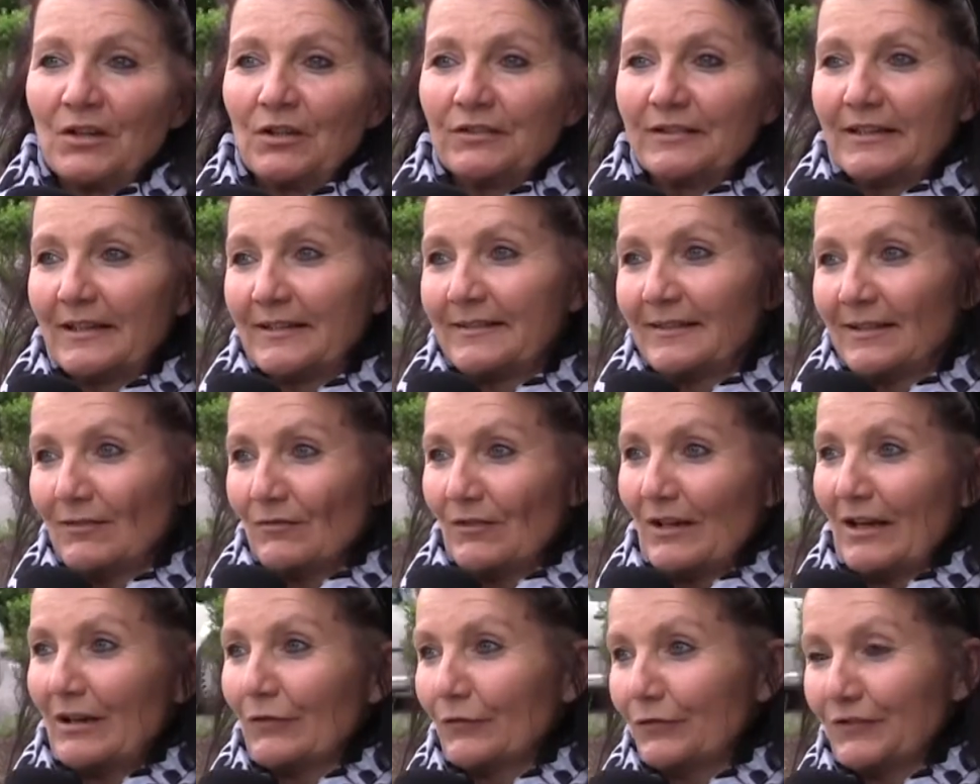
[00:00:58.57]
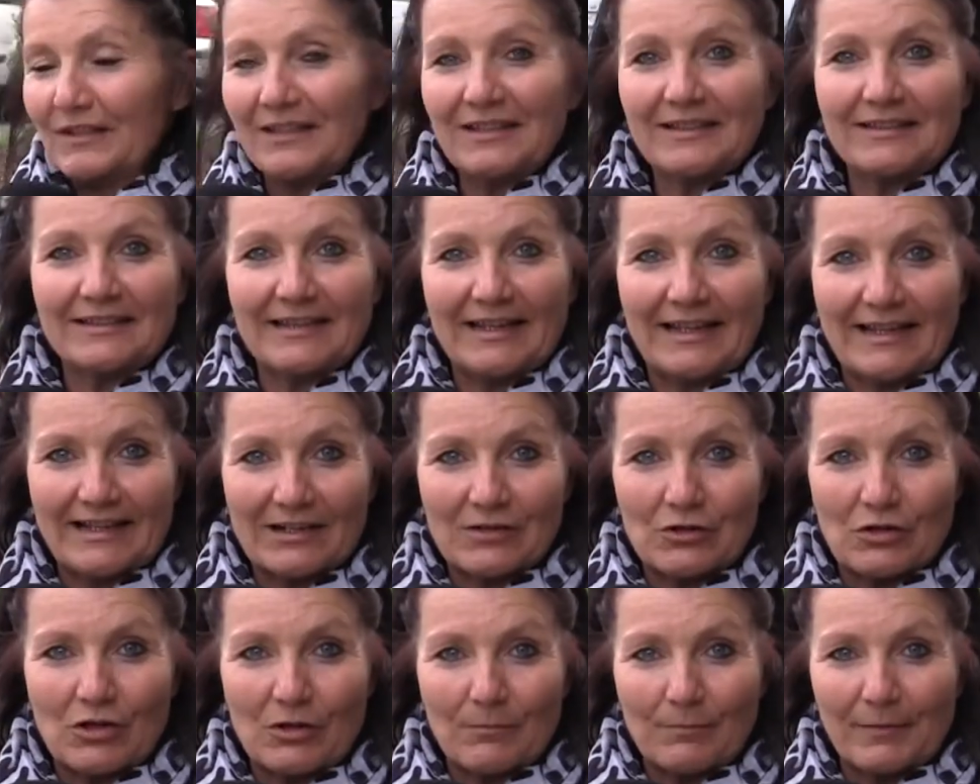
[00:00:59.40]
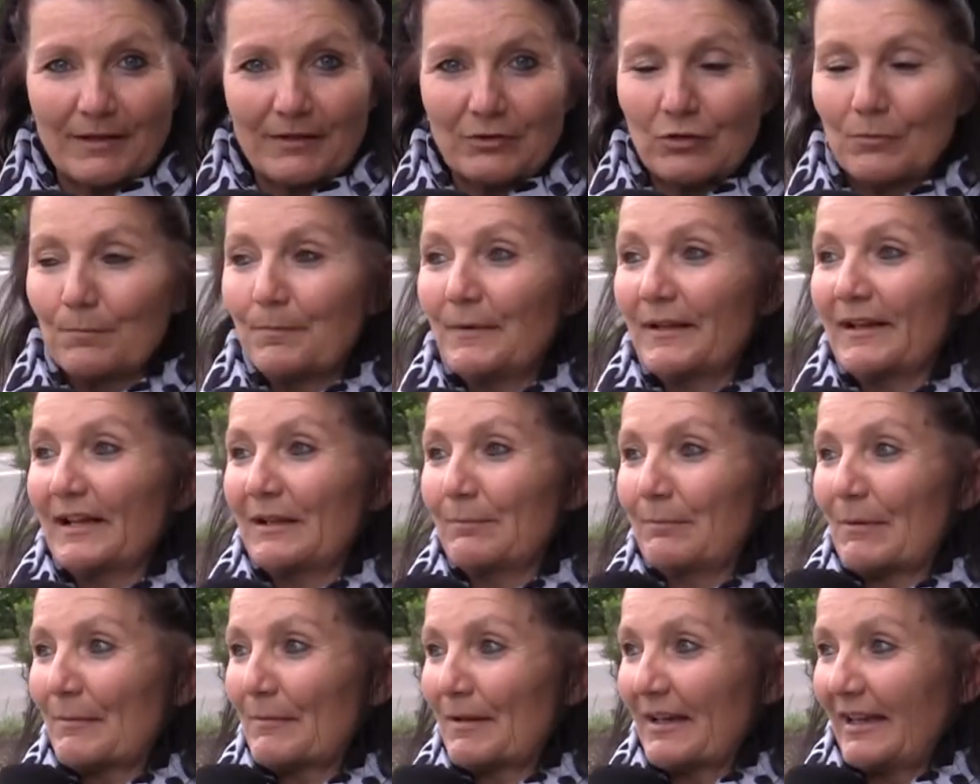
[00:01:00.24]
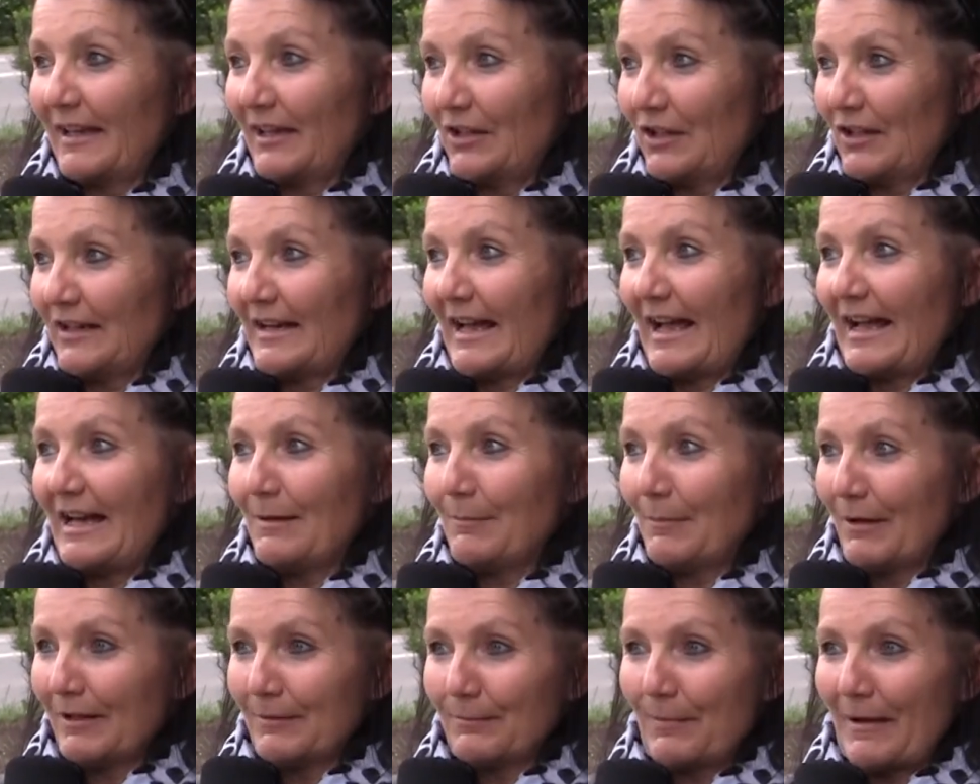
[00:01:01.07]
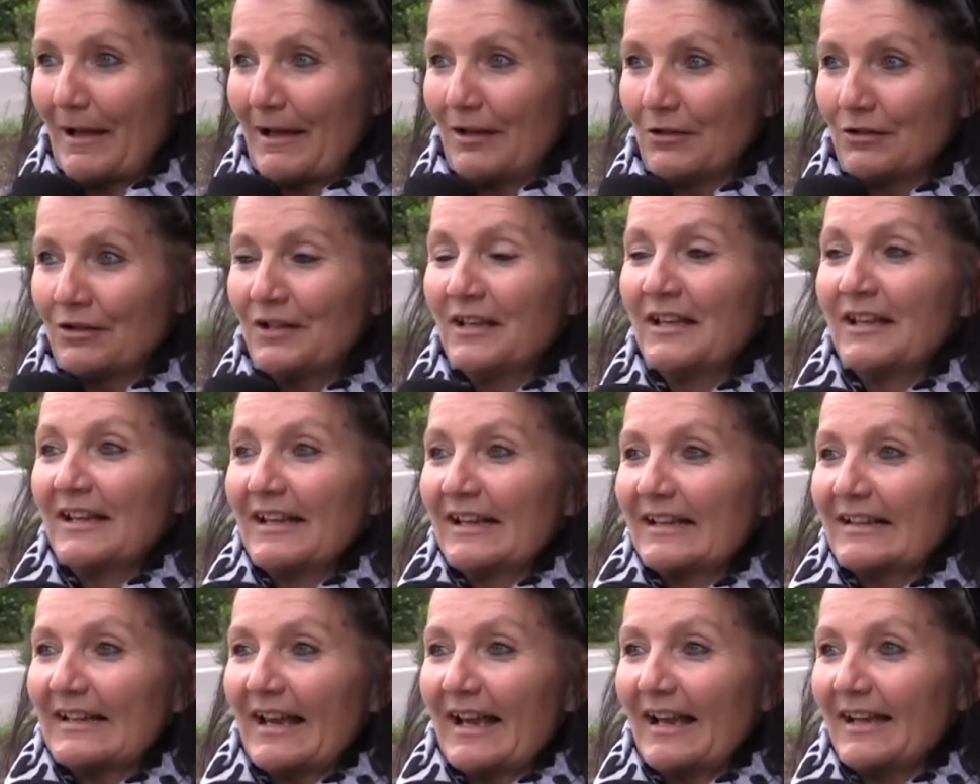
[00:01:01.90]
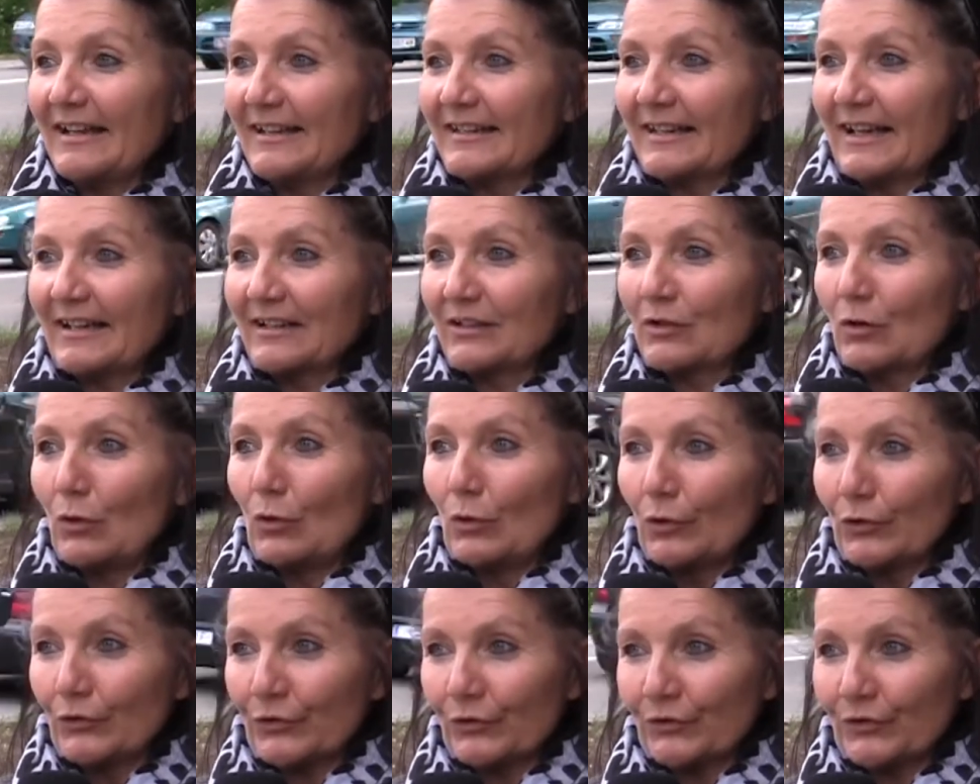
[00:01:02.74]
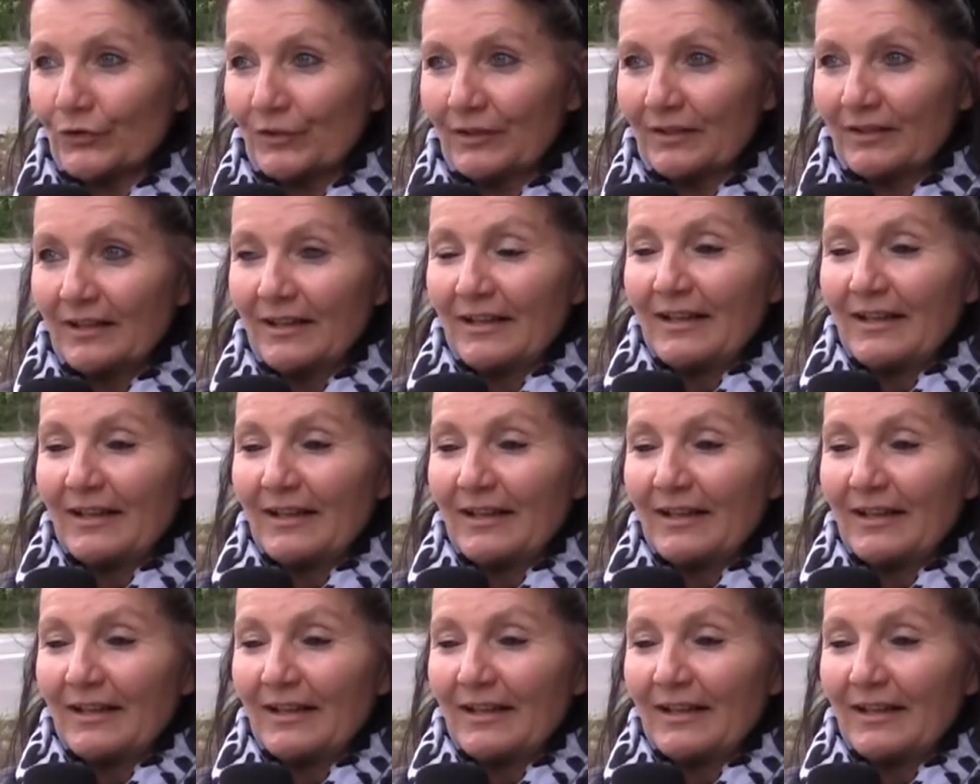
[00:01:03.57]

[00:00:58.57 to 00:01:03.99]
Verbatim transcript: Und da sind wir auf die Idee gekommen, ob man nicht beim Regionalbahnbau gleich einen großen